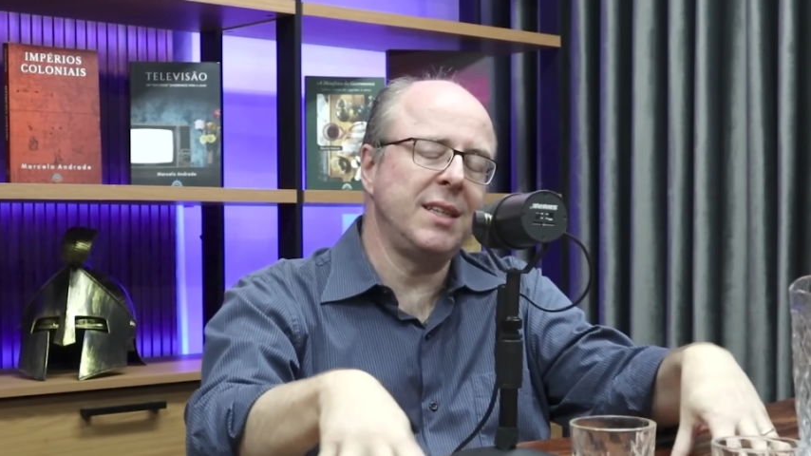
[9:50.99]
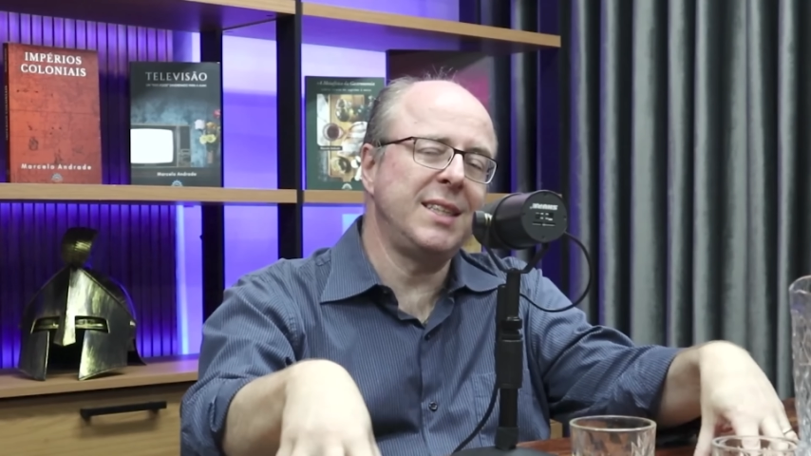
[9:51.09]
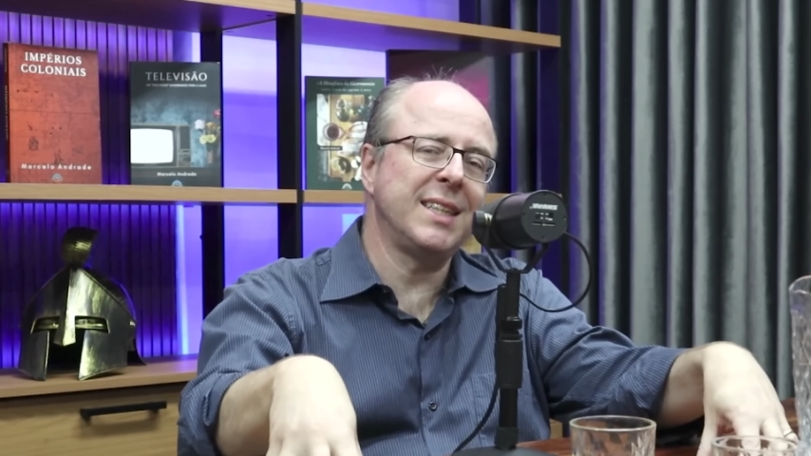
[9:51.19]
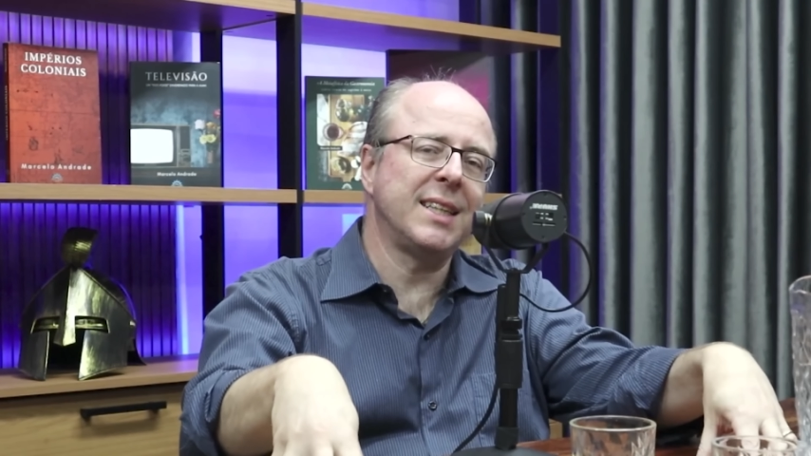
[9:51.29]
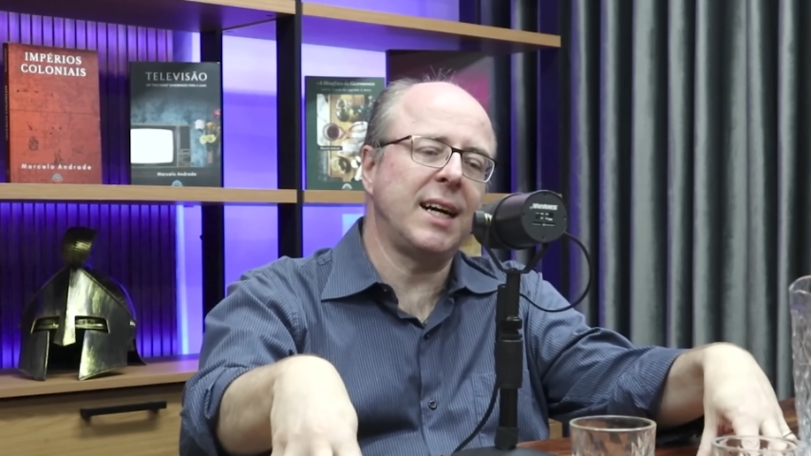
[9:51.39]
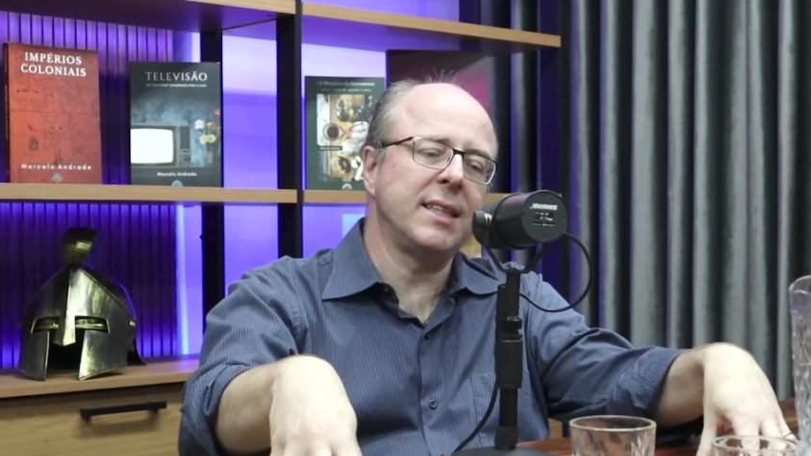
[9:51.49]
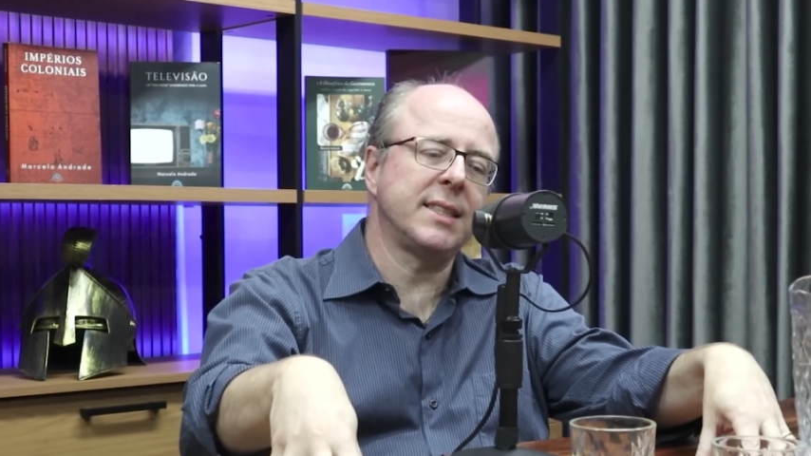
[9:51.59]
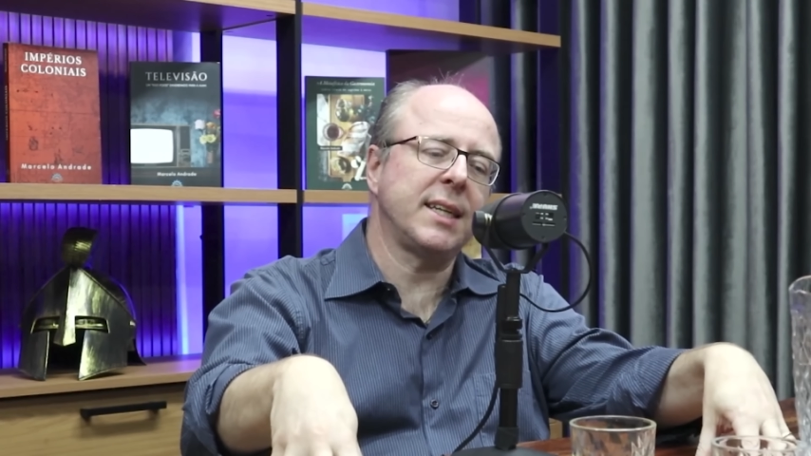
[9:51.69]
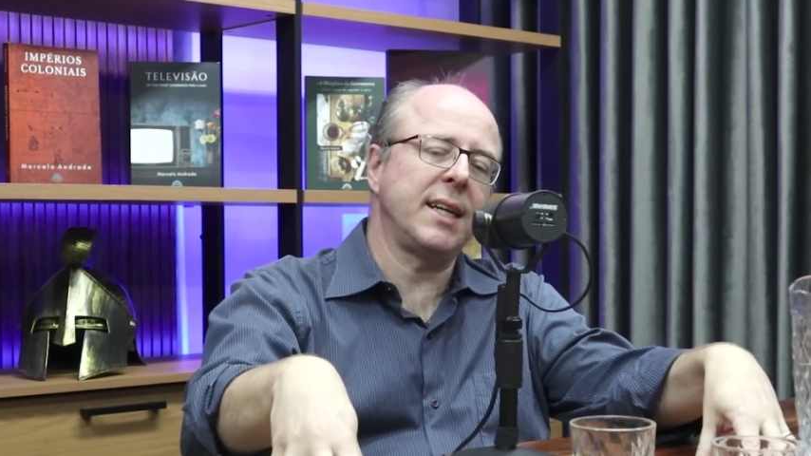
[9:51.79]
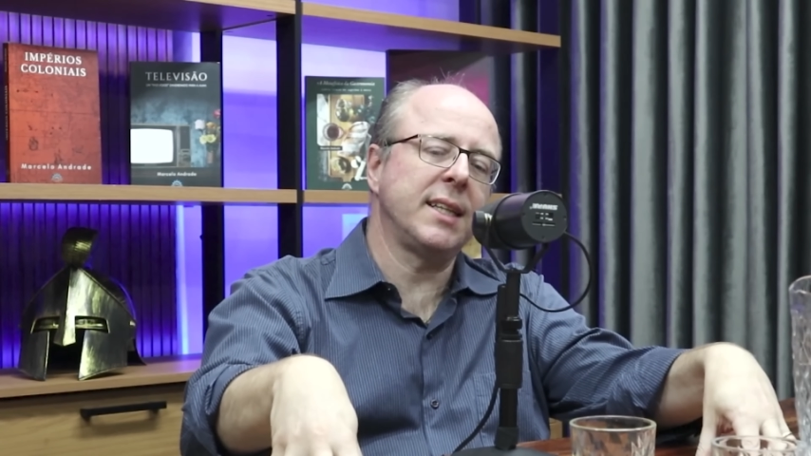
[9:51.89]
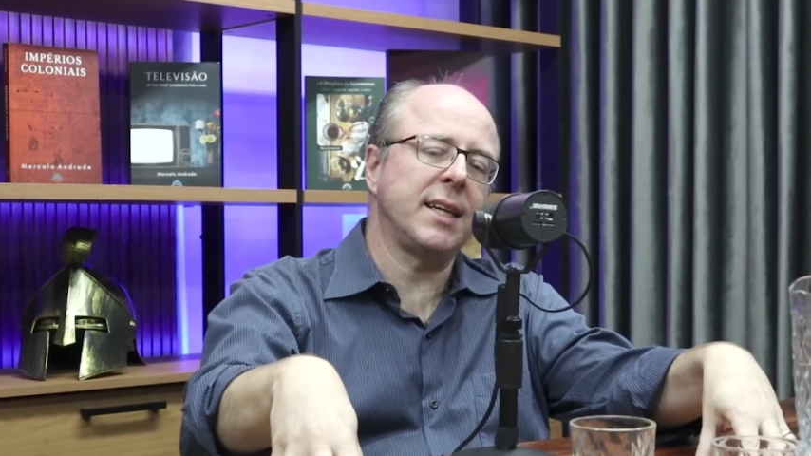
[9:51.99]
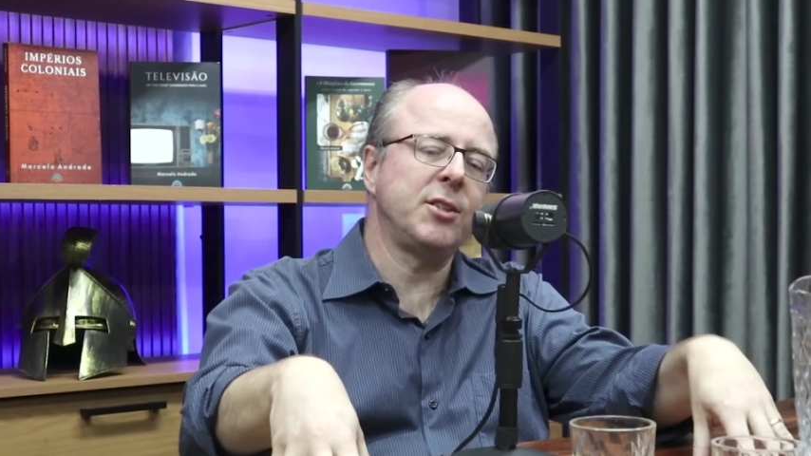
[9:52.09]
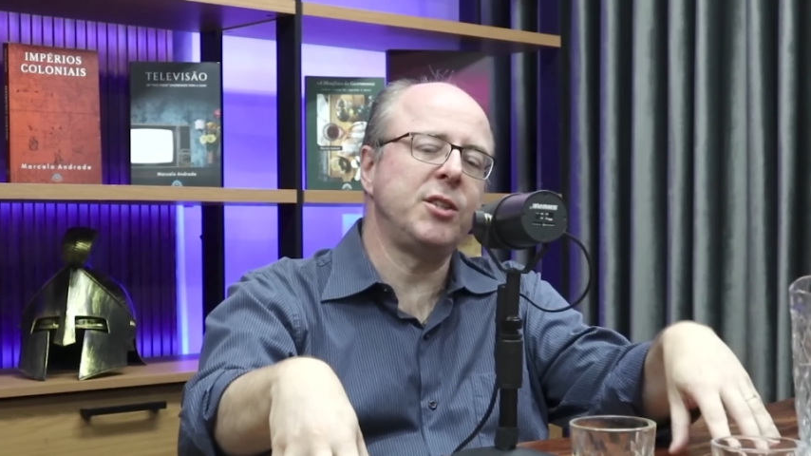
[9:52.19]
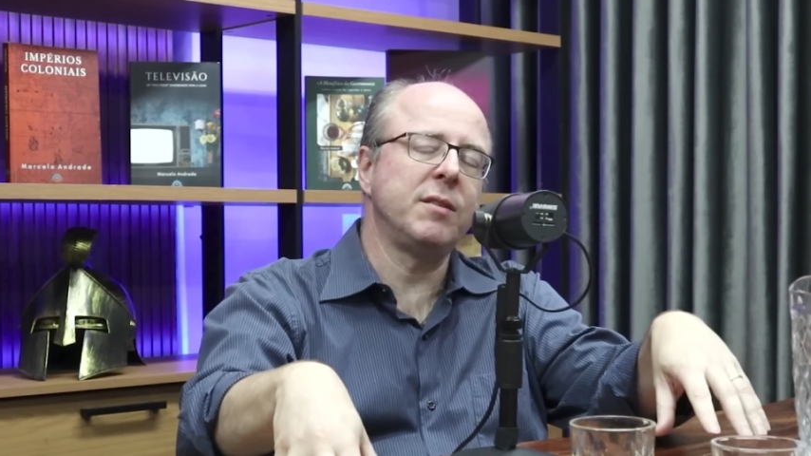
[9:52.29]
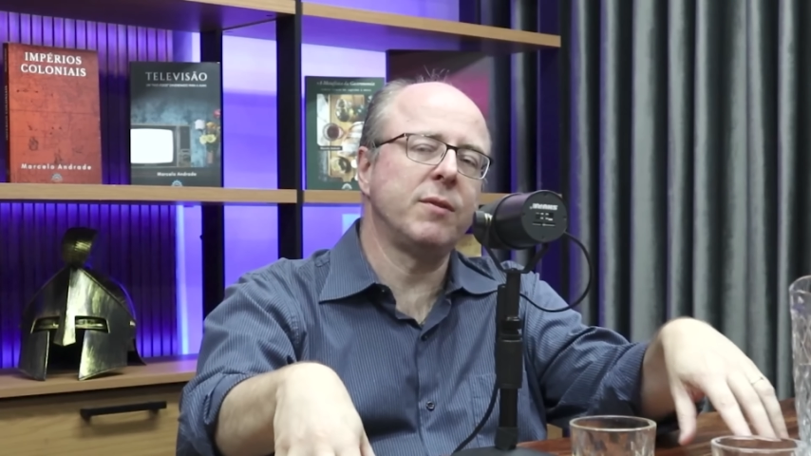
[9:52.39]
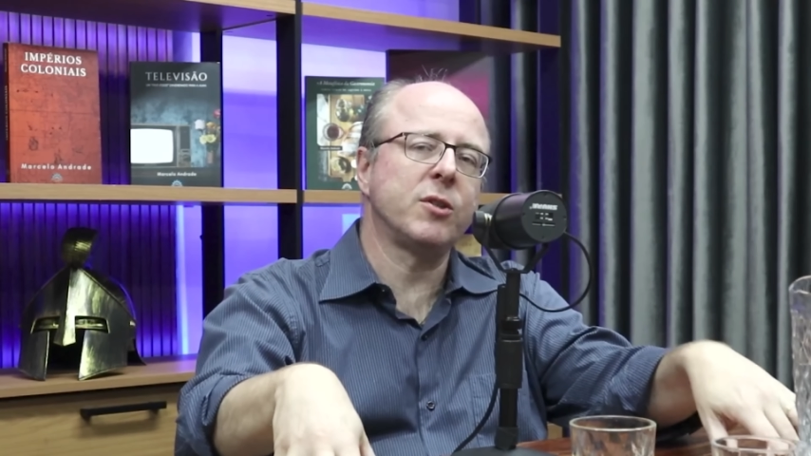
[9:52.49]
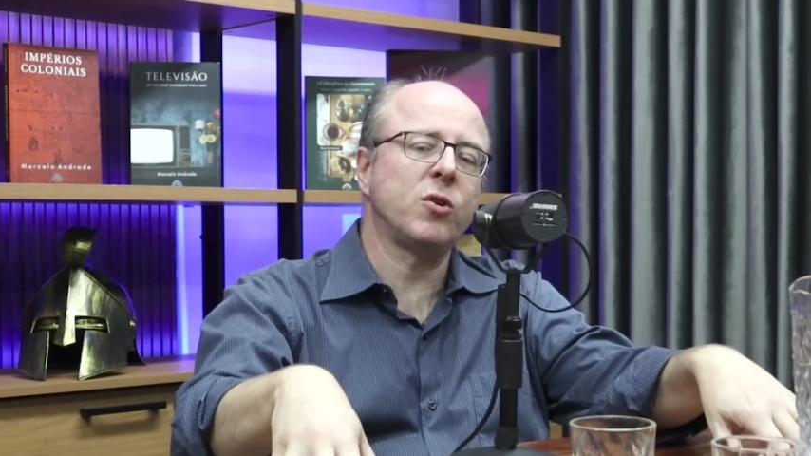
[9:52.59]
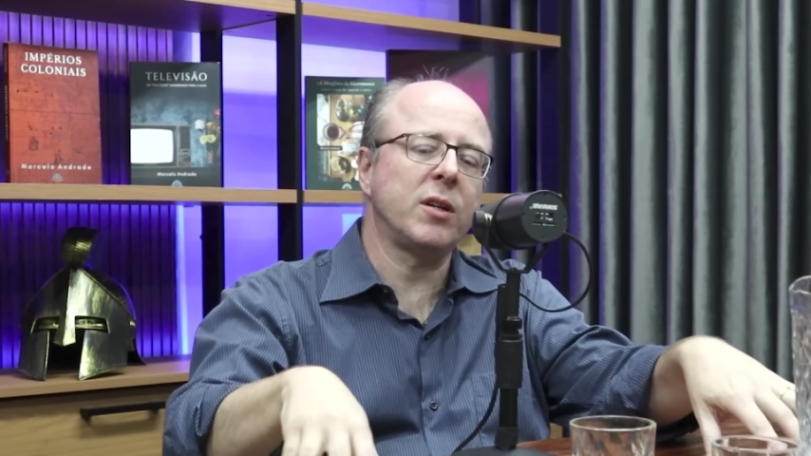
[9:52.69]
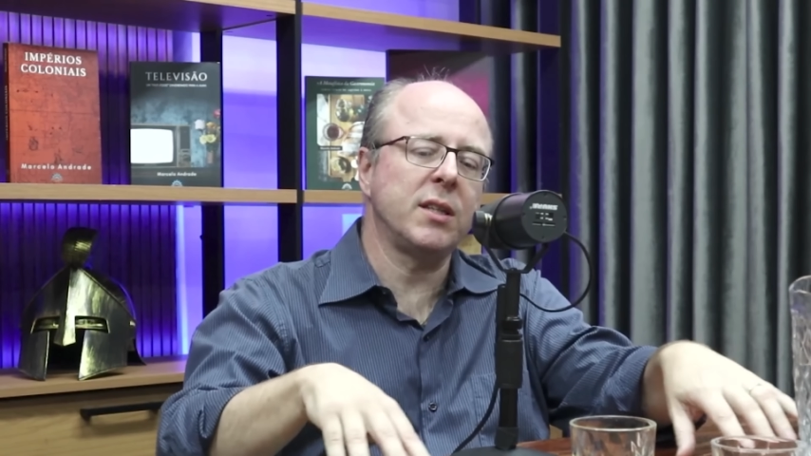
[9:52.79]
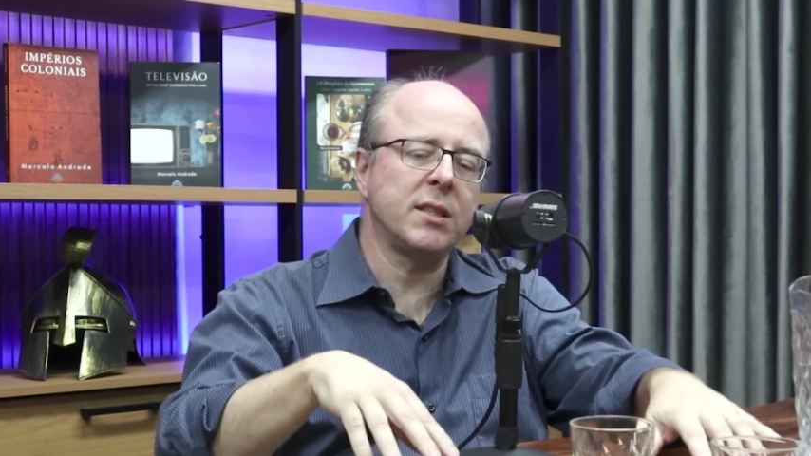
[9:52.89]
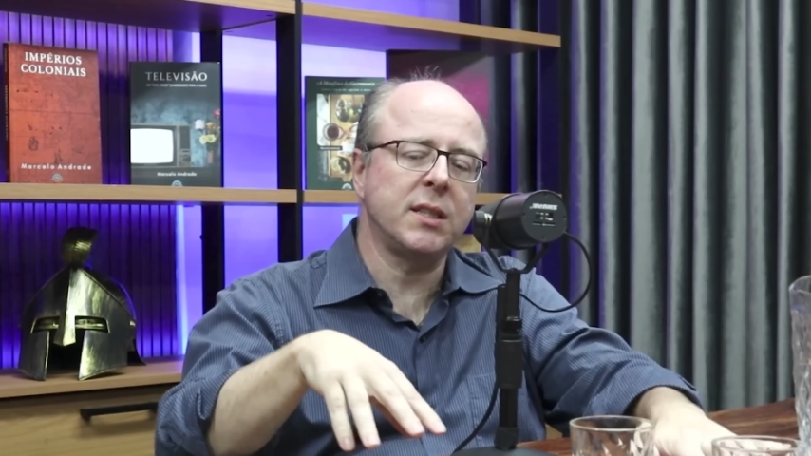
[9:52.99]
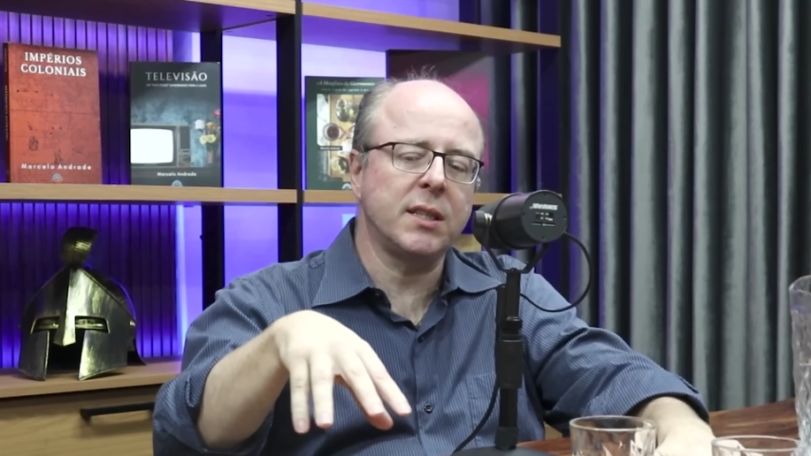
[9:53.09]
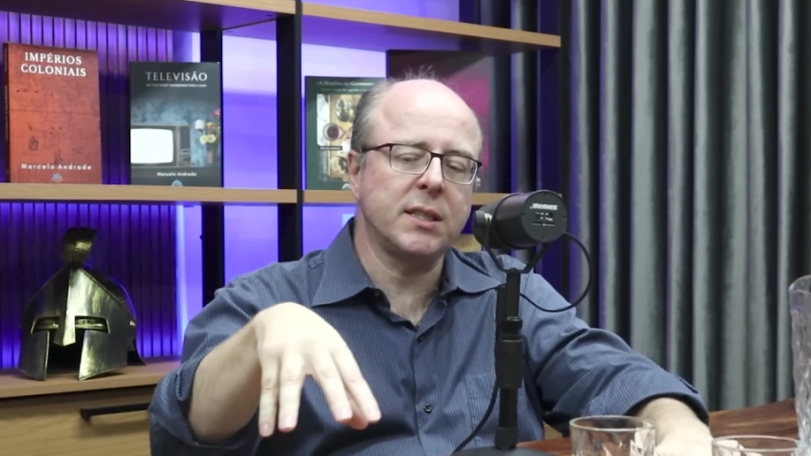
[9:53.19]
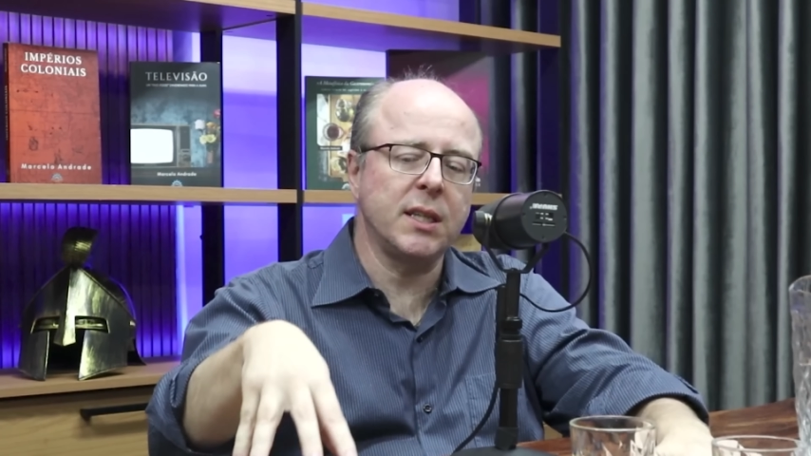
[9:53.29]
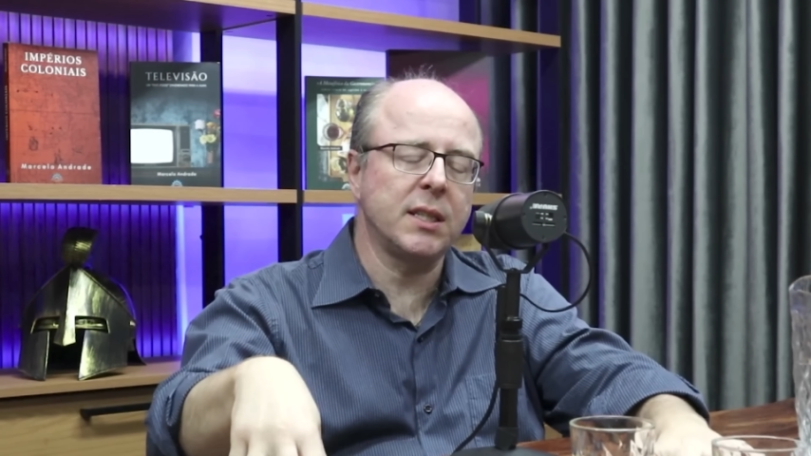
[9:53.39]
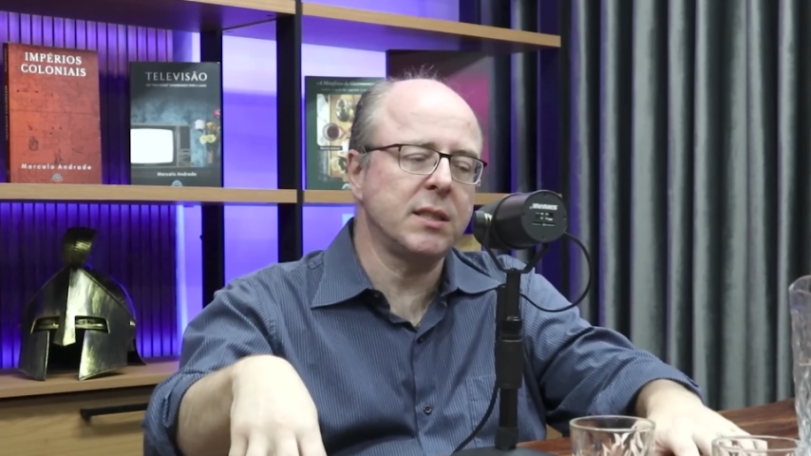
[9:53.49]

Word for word: entidades caritativas, ordens terceiras,